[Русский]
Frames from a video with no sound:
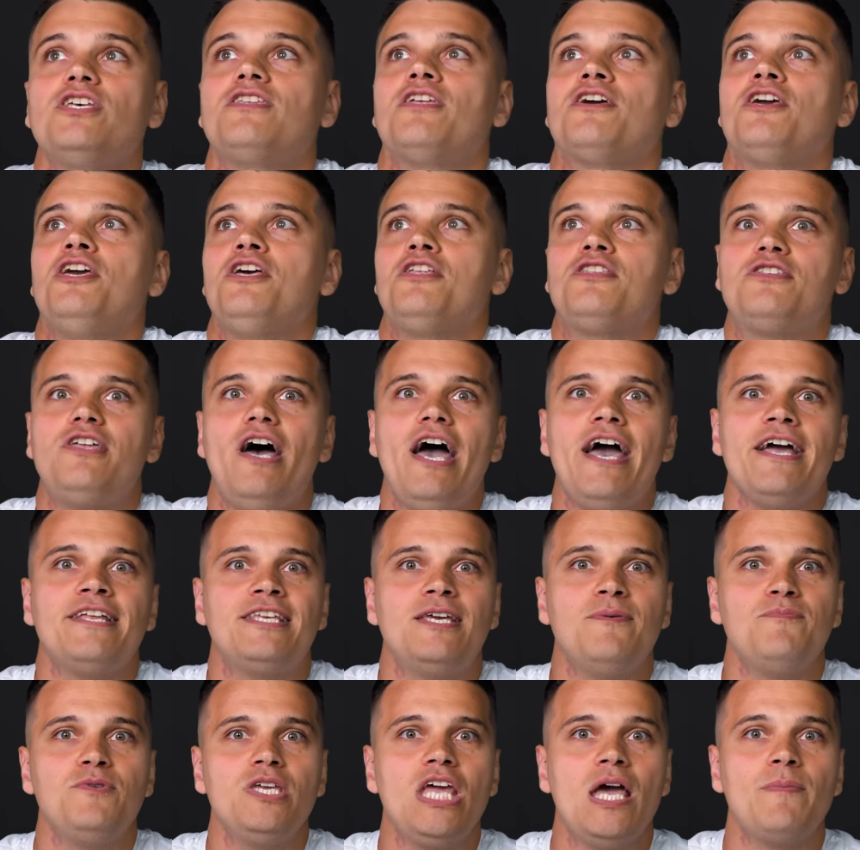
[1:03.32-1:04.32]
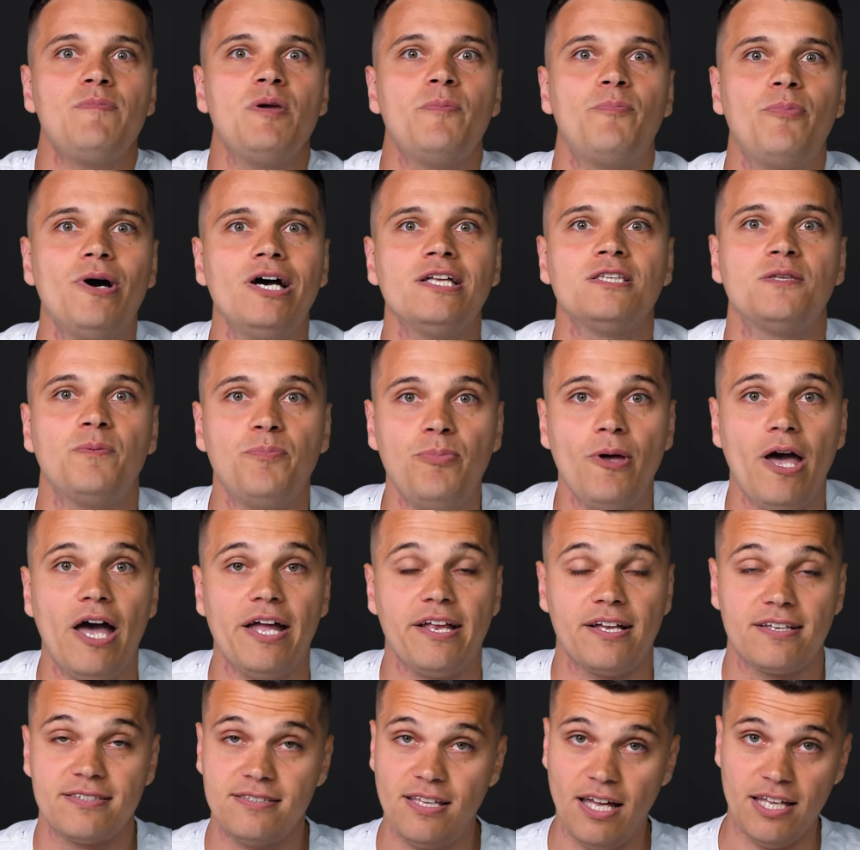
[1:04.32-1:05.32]
все такие «дайте мне Mi Band
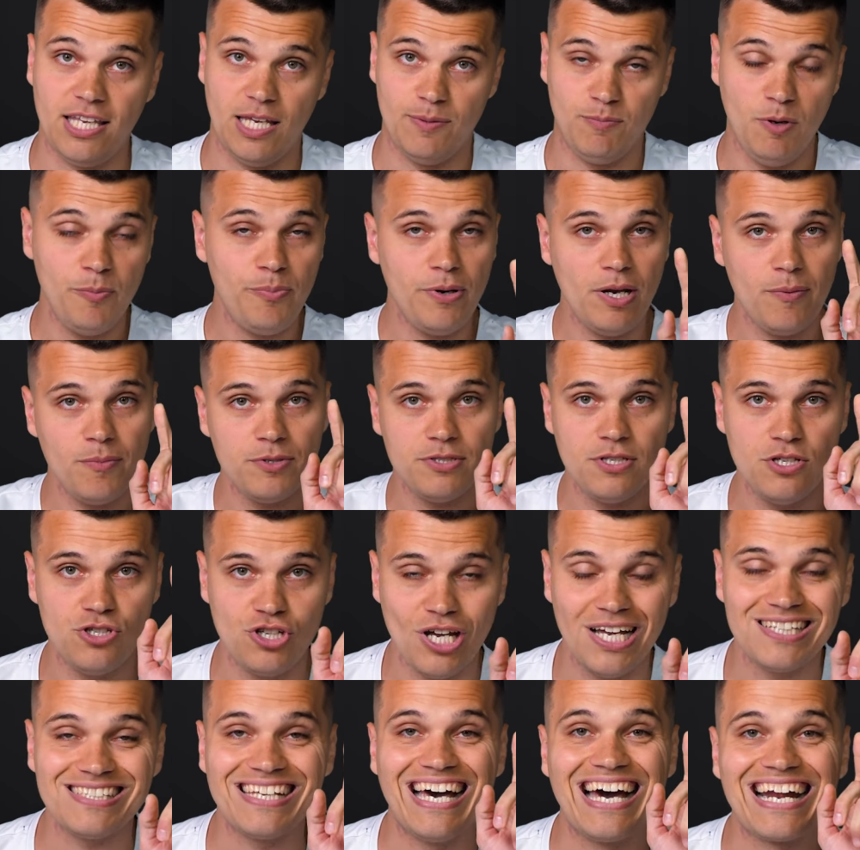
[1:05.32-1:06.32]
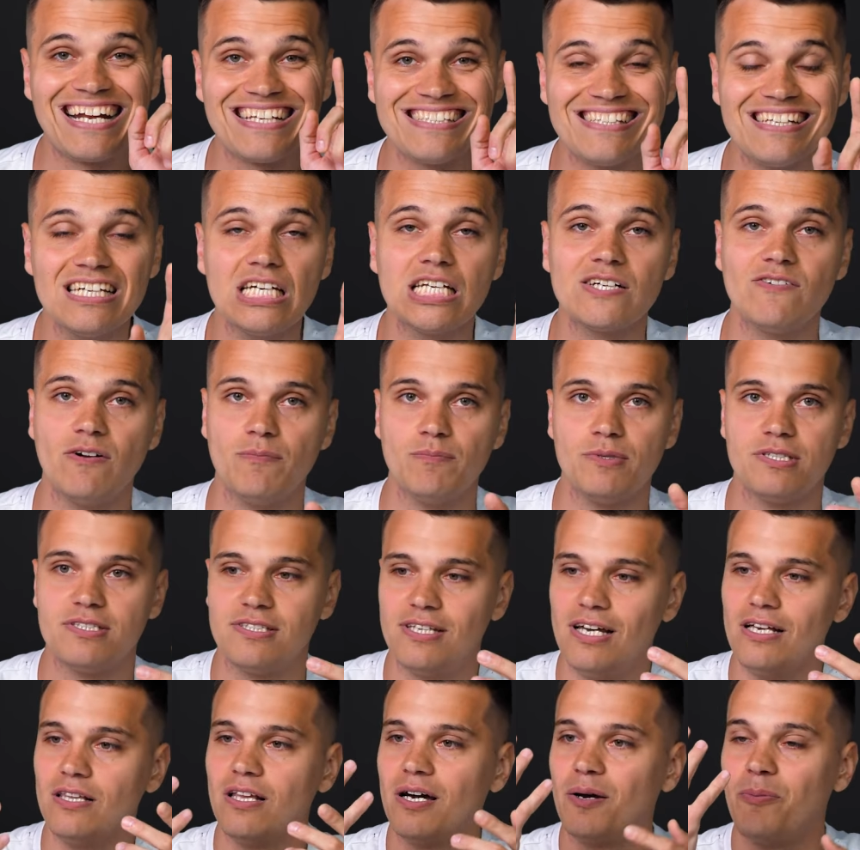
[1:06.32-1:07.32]
5». Кстати, мы прямо сейчас разыгрываем
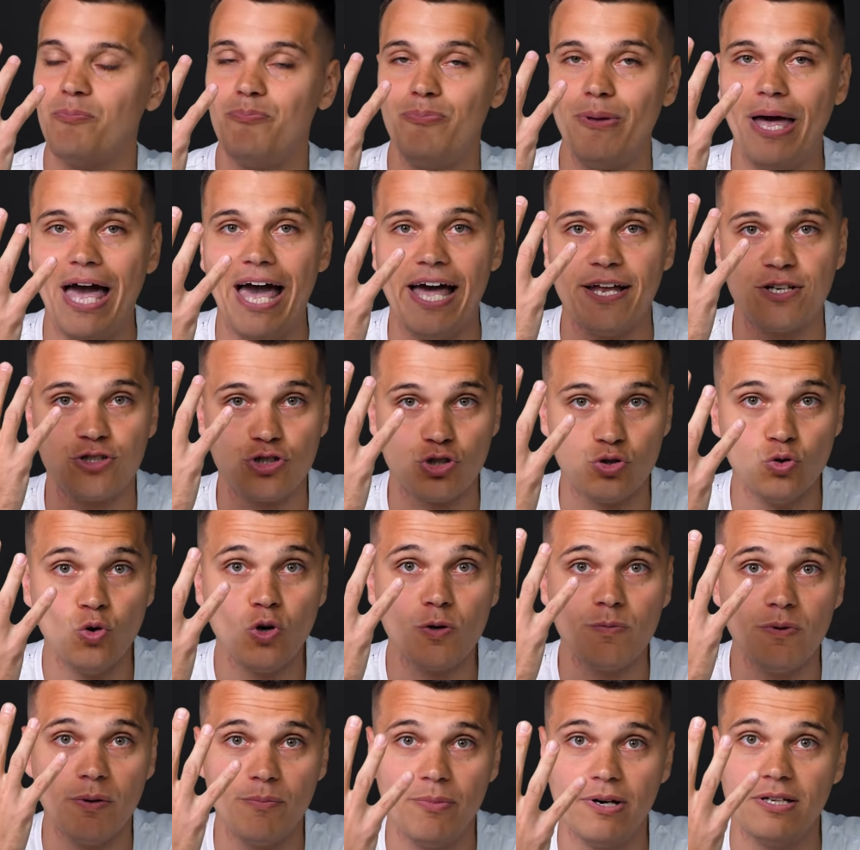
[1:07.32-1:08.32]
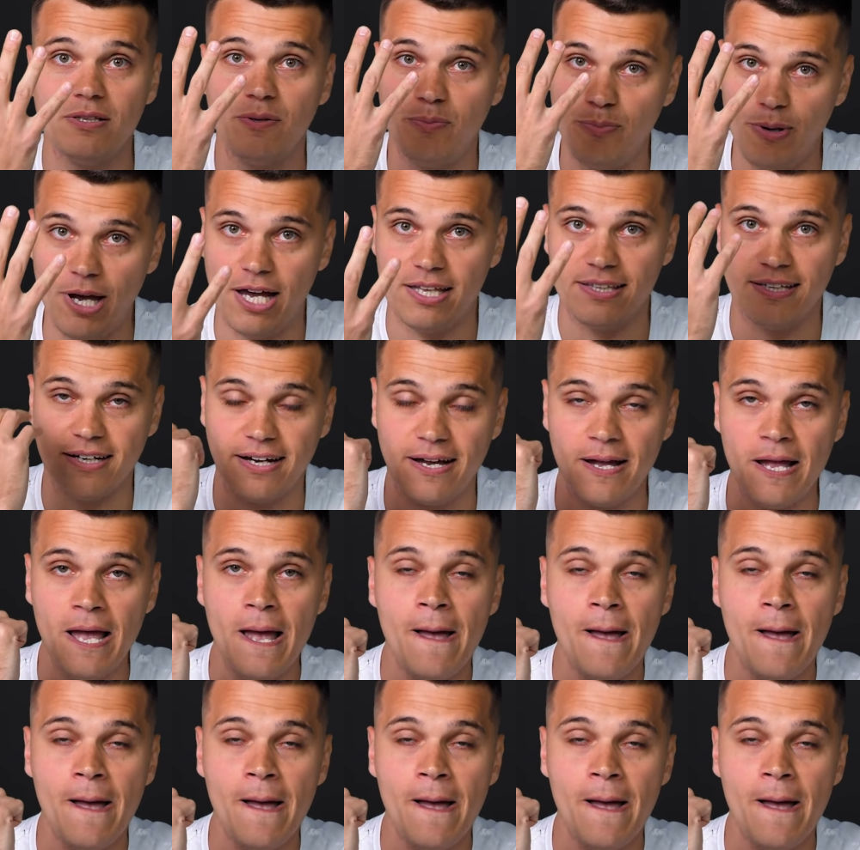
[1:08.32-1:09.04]
целых 5 штук Mi Band 5.